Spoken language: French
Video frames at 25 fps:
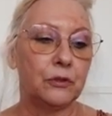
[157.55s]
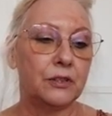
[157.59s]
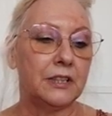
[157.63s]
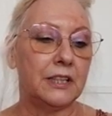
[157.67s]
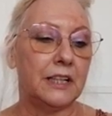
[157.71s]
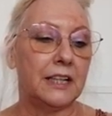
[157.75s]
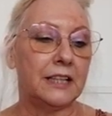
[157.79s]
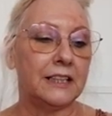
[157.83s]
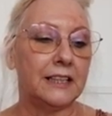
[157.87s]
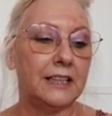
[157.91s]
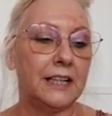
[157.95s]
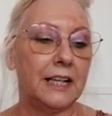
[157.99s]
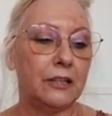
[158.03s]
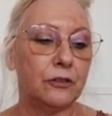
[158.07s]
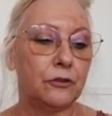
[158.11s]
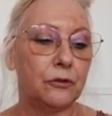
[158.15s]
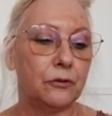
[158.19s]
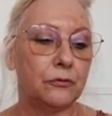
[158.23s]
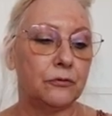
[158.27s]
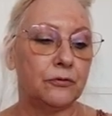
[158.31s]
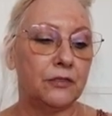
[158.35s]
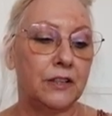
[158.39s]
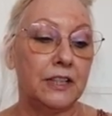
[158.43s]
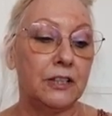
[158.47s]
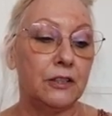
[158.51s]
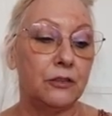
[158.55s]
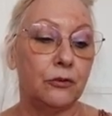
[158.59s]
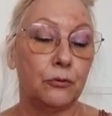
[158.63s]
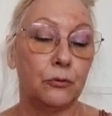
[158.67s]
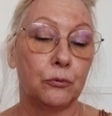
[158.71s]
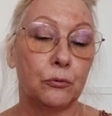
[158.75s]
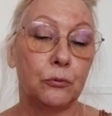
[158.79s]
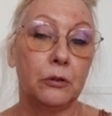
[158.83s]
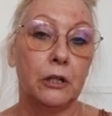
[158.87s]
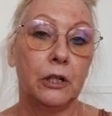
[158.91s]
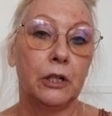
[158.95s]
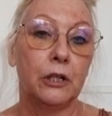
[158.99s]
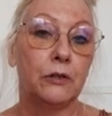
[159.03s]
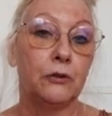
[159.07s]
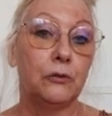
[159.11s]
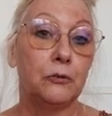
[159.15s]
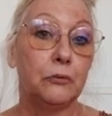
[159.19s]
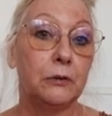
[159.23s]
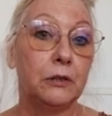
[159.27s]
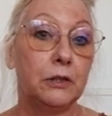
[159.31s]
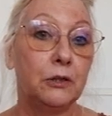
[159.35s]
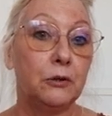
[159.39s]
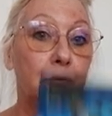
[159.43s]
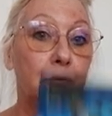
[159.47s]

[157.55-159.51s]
c'est la carte 22, 2 et